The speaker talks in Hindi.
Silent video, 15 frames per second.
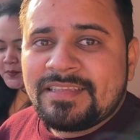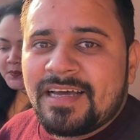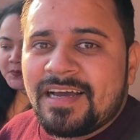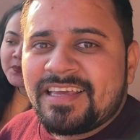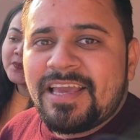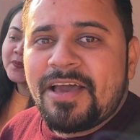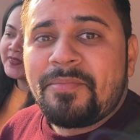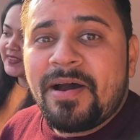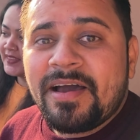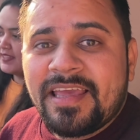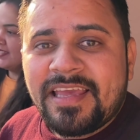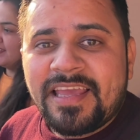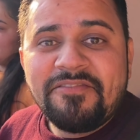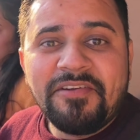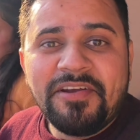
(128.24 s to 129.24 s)
ताकि आप
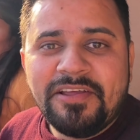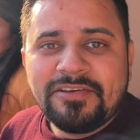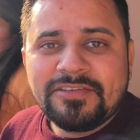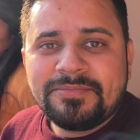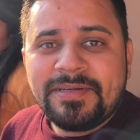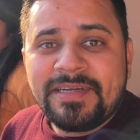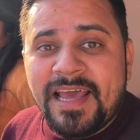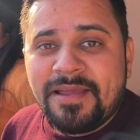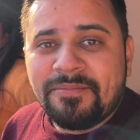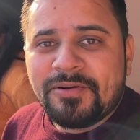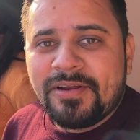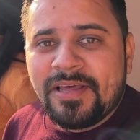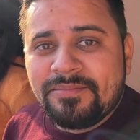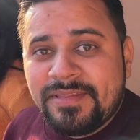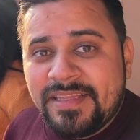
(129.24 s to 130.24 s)
आगे के वीडियोज़ भी टाइम
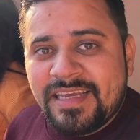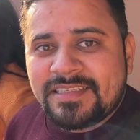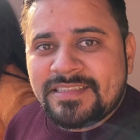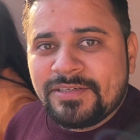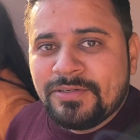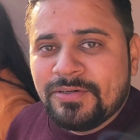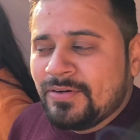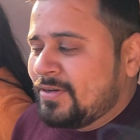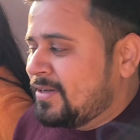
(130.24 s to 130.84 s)
टू टाइम देख सको